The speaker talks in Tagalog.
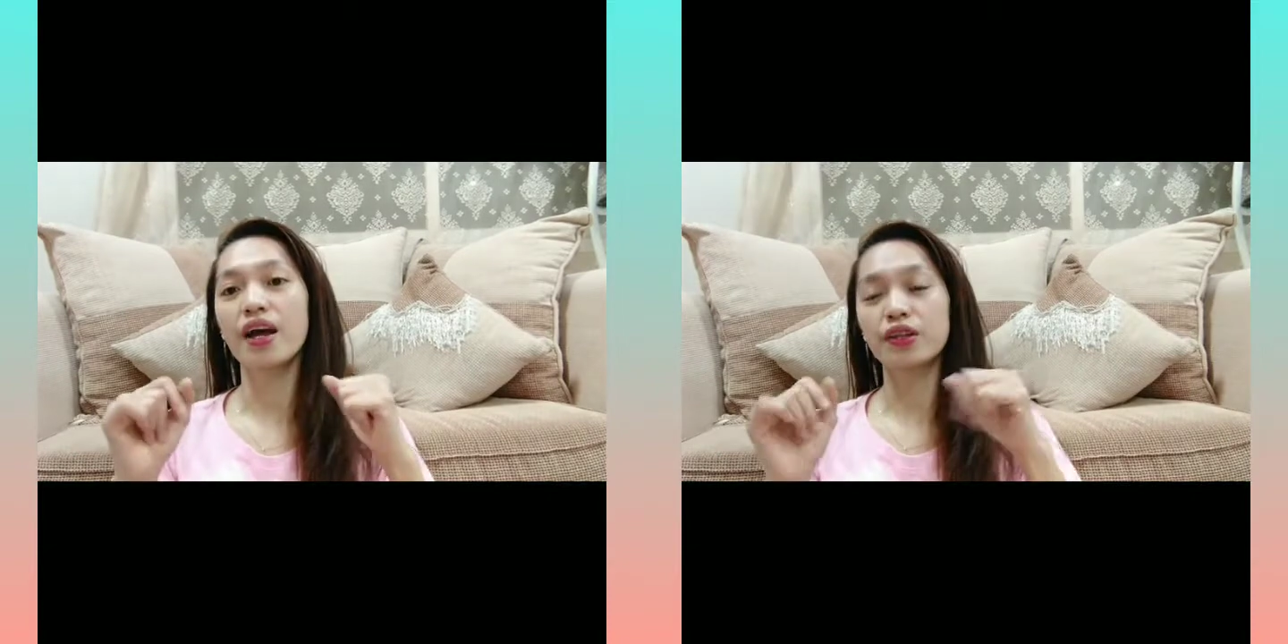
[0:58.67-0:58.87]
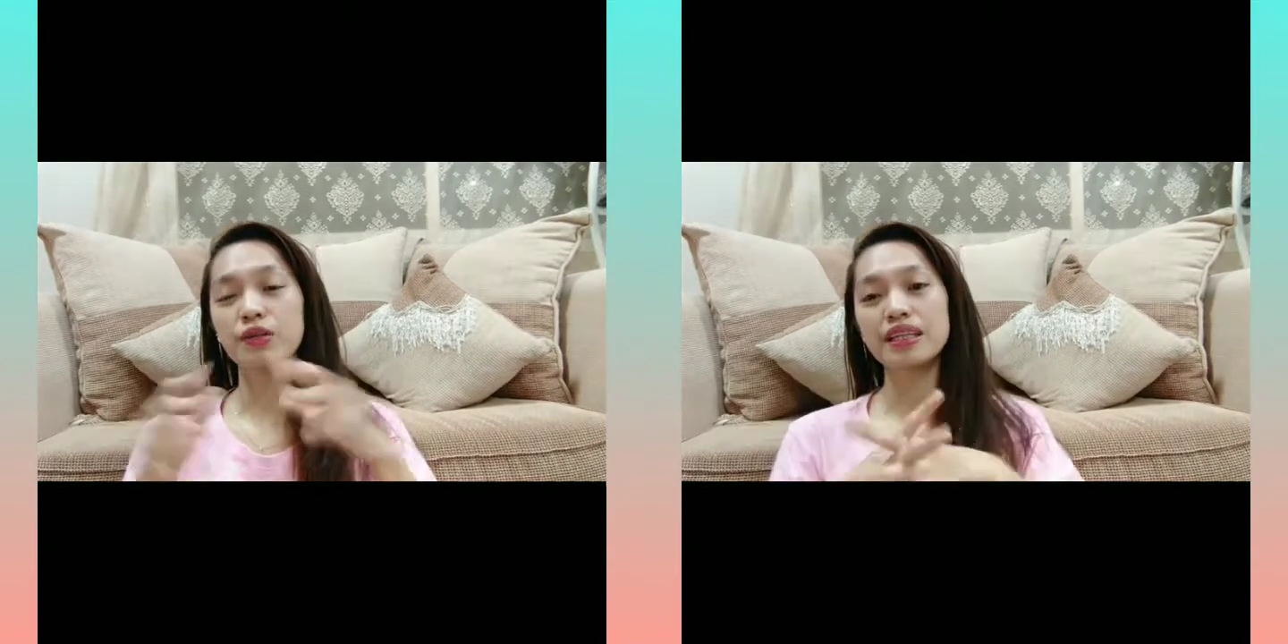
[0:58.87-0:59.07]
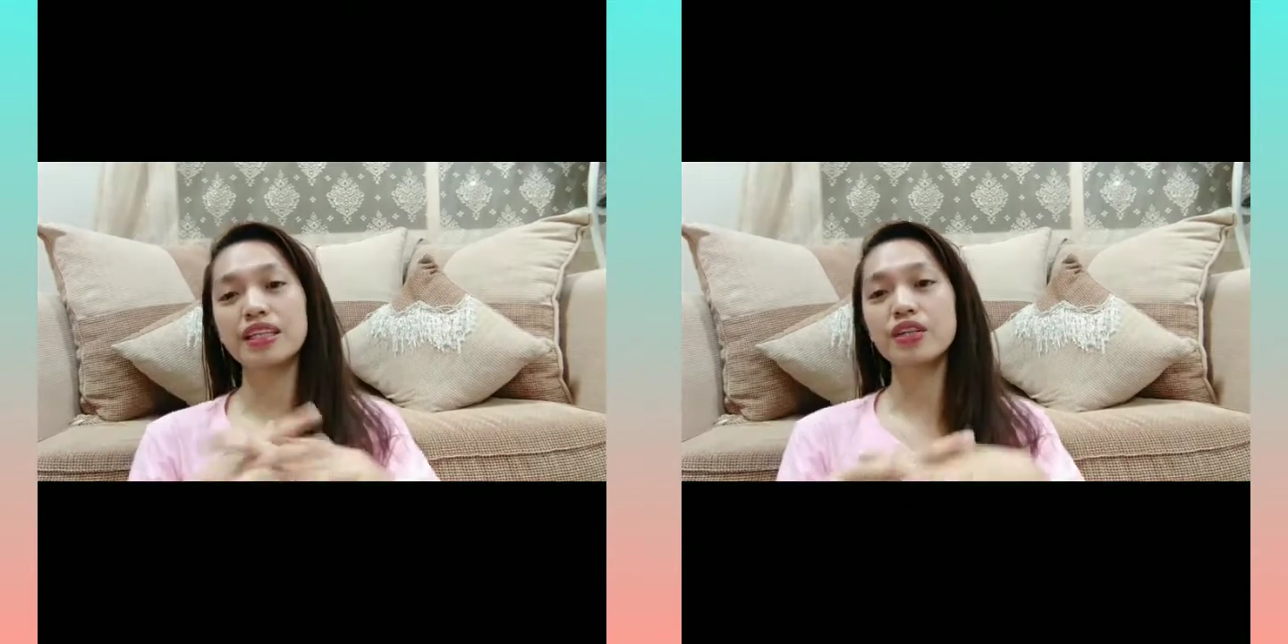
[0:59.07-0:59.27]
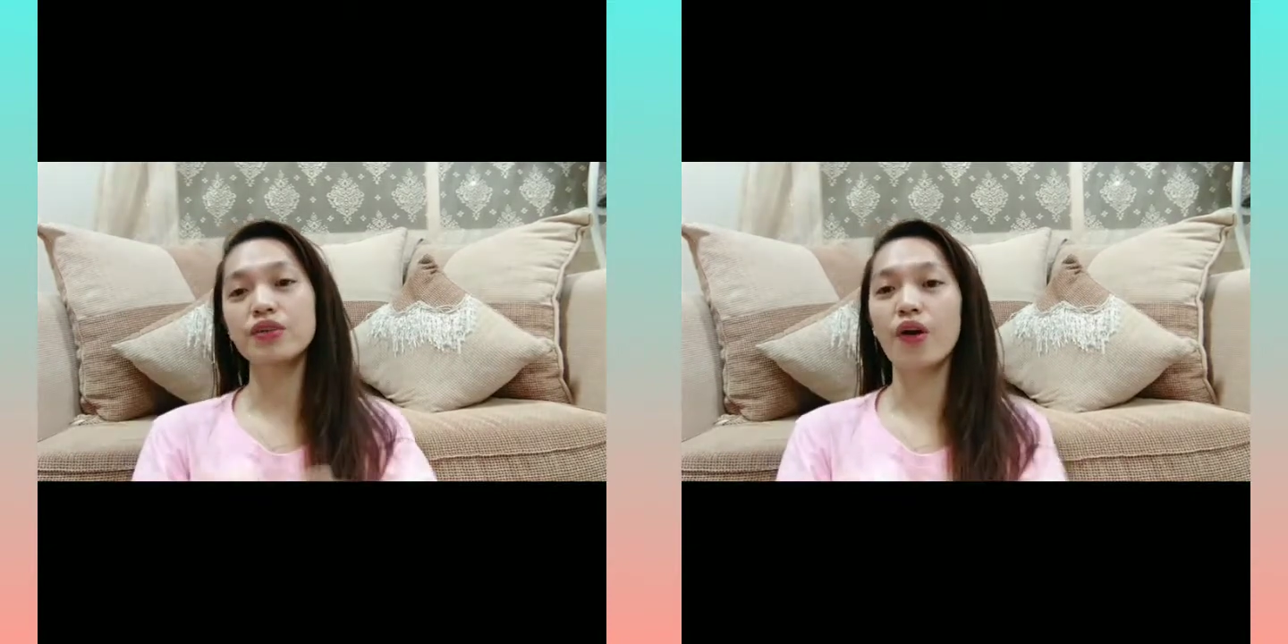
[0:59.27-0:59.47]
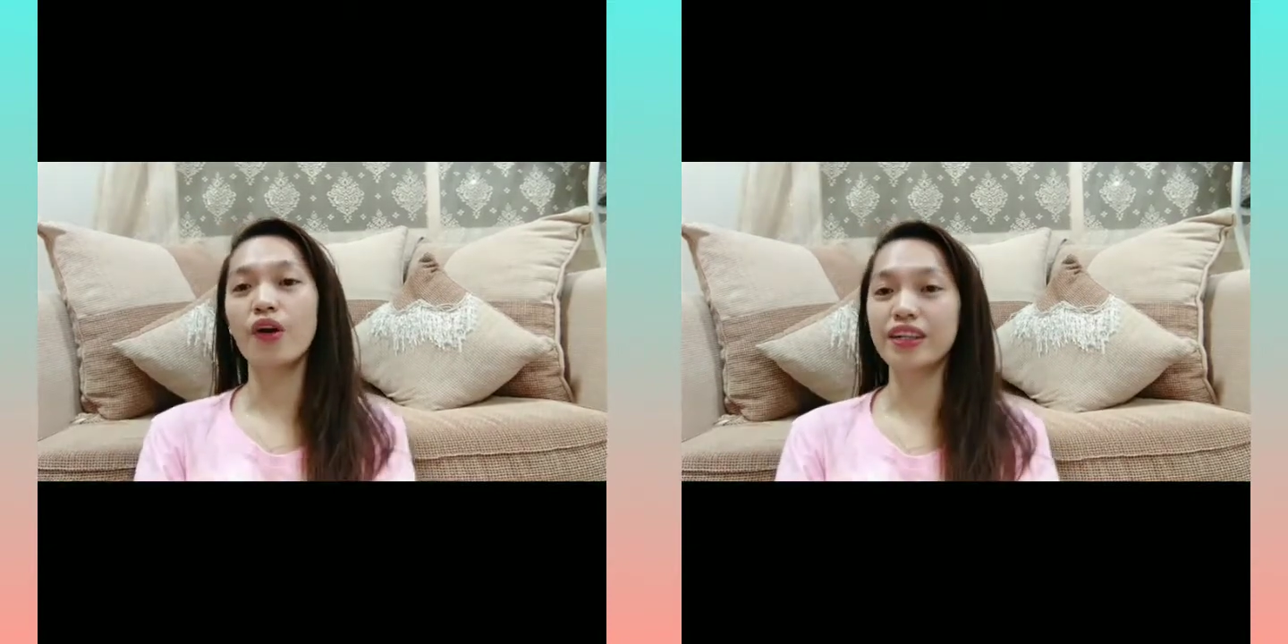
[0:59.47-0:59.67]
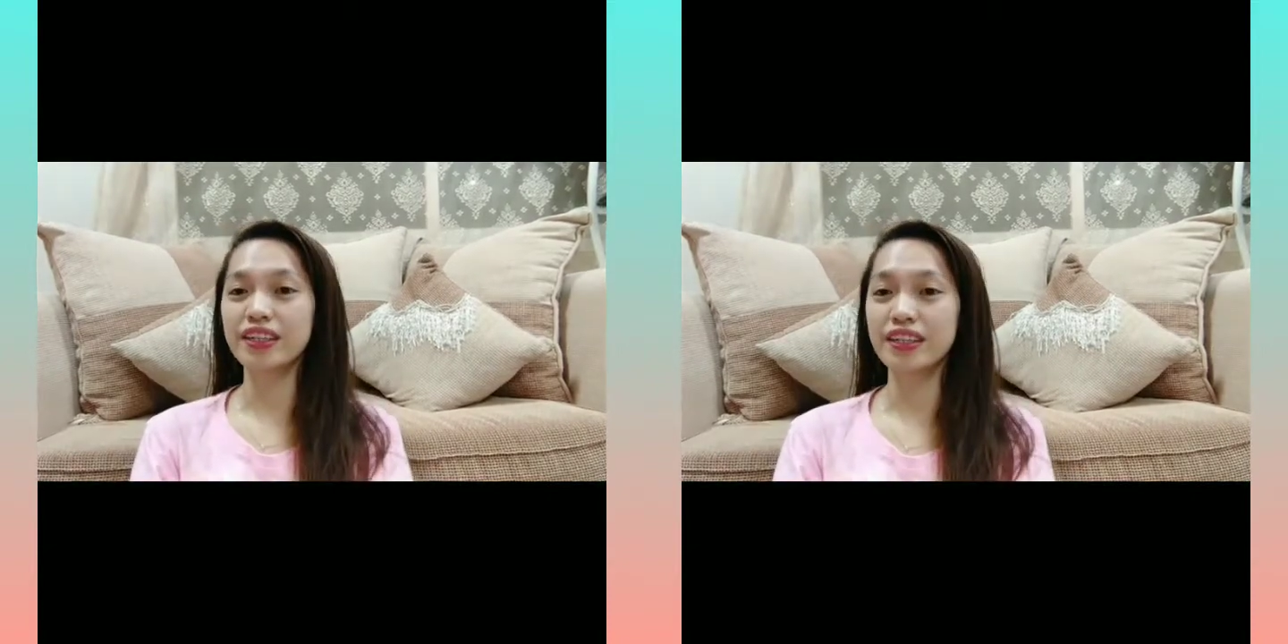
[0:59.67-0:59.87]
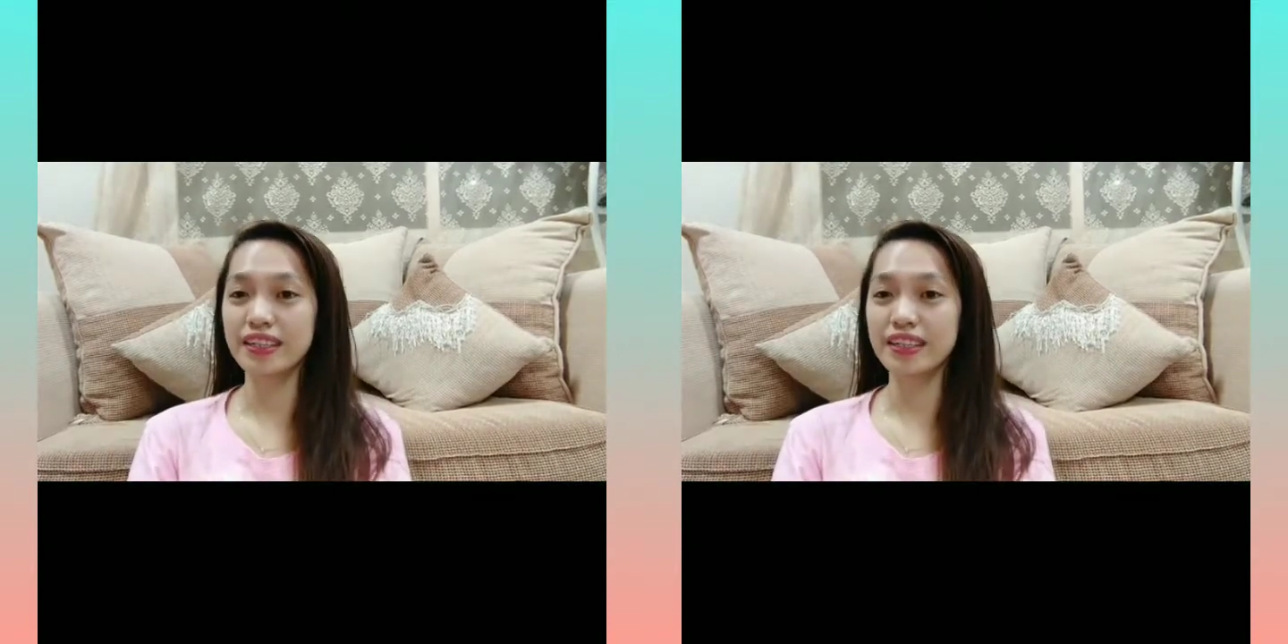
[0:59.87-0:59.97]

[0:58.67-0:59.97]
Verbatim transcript: Dumating yung order